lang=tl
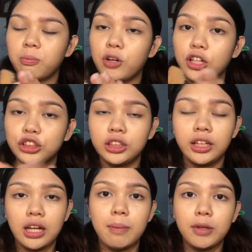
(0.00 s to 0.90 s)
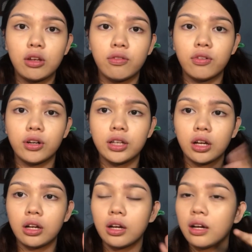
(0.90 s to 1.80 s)
brush na ginamit ko for
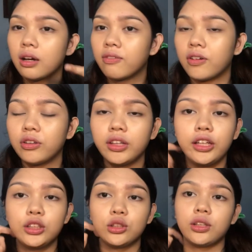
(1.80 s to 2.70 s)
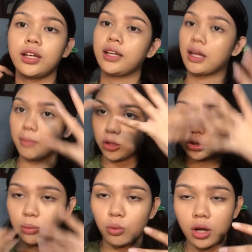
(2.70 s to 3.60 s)
the foundation na ginamit ko
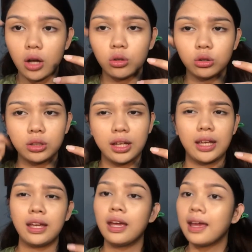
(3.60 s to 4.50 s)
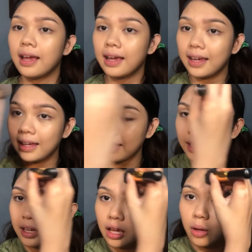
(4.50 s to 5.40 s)
sa mukha ko today.
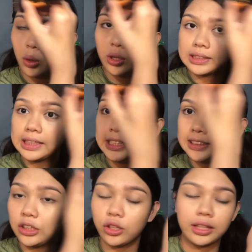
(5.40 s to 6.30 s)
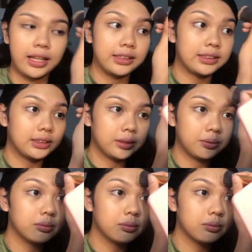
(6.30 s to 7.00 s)
Gagawin ko yung silinisin ko itaas.